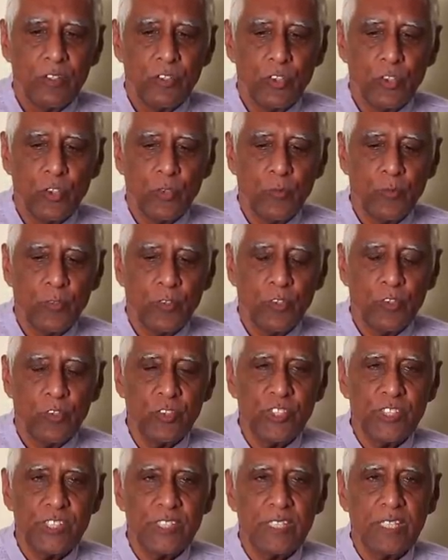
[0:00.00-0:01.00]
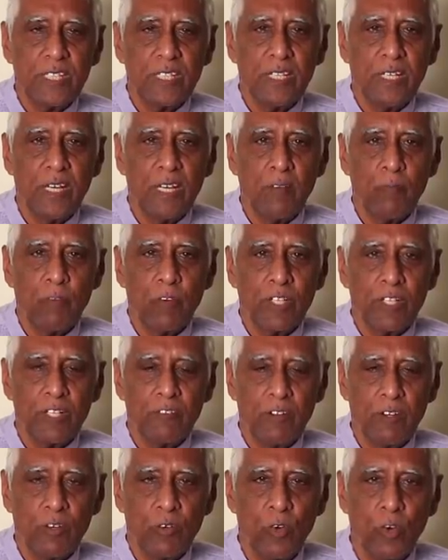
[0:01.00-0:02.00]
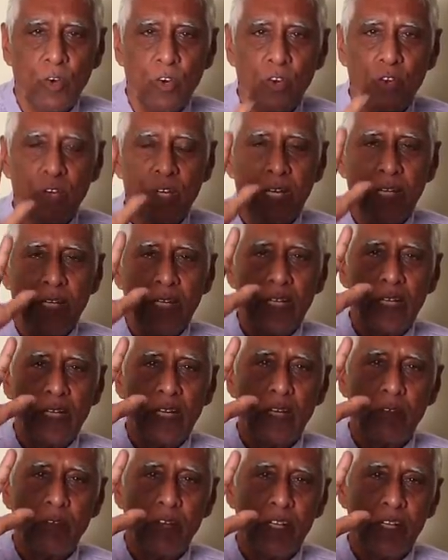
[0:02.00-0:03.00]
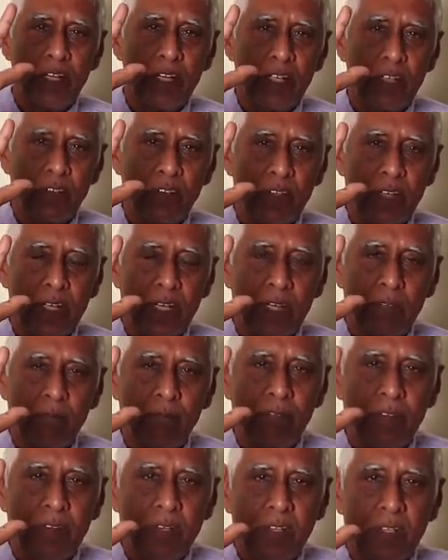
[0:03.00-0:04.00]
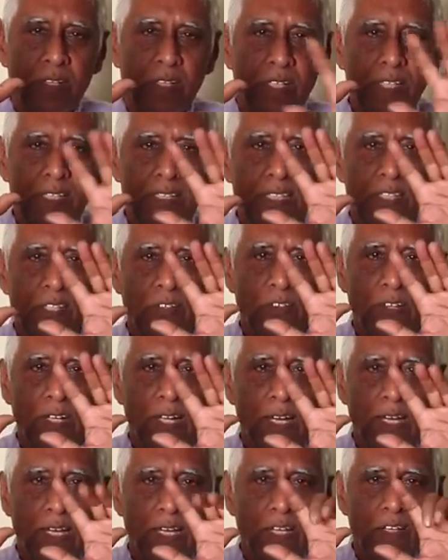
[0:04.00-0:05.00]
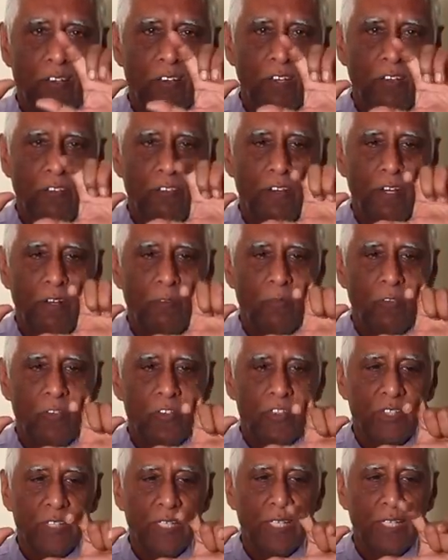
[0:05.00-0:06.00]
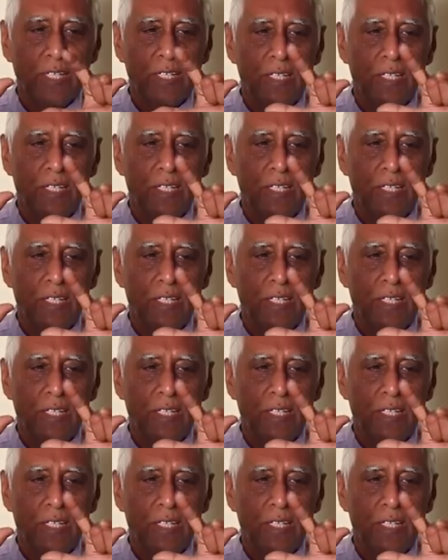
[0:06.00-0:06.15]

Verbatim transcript: చూపుడు చిటికెన బటన్ వేలు గోల్డ్ కని కనబడినట్టుగా ఉన్నాయి ఈ చేయి కూడా అలాగే ఈ రెండు వేలు మూసి